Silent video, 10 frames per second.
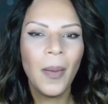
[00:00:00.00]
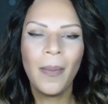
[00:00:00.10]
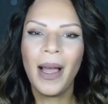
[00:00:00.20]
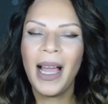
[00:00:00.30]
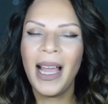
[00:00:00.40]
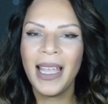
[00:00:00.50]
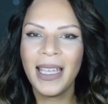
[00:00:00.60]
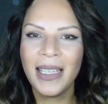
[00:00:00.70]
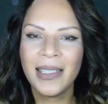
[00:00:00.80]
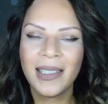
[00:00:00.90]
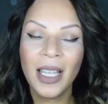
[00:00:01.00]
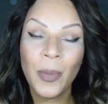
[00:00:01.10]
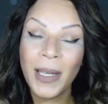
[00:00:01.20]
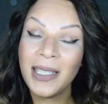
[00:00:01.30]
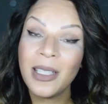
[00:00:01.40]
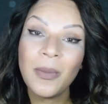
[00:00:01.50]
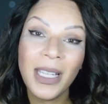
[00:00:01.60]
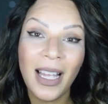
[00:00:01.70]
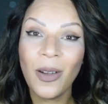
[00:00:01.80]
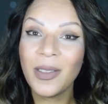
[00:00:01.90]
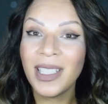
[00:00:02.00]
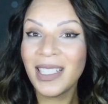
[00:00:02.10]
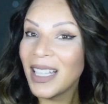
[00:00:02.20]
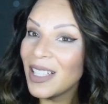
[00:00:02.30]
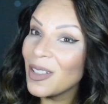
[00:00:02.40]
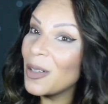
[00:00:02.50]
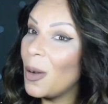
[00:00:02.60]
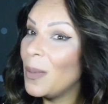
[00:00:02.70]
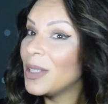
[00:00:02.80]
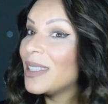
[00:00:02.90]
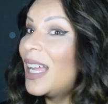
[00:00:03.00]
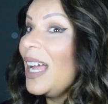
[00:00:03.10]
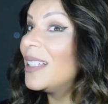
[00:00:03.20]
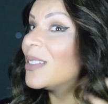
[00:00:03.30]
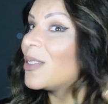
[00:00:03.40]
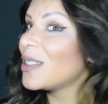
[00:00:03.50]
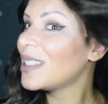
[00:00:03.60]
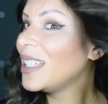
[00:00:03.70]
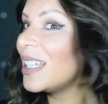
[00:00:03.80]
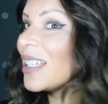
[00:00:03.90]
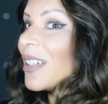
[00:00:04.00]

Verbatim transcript: mas eu preciso mandar consertar, só que eu amo tanto, assim,